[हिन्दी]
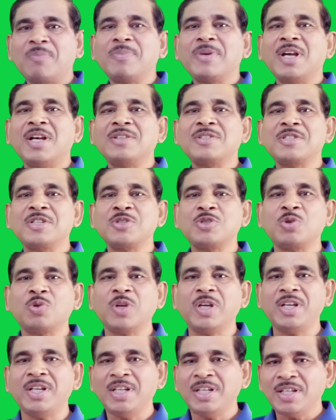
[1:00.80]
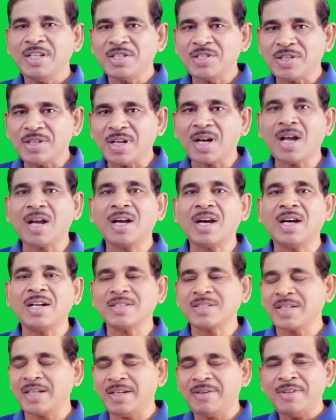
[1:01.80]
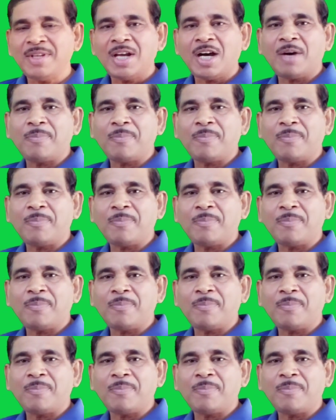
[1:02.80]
ब्रह्म ज्ञान से जोड़ें इस निराकार से